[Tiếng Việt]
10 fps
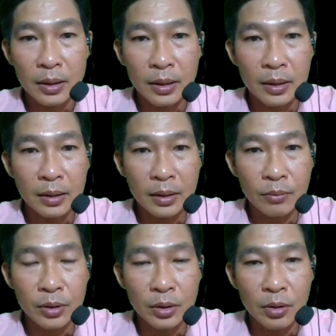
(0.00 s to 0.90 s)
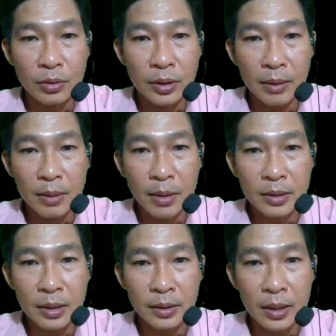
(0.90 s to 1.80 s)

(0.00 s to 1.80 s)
à, các quý thầy cô sẽ nhập cái mã xác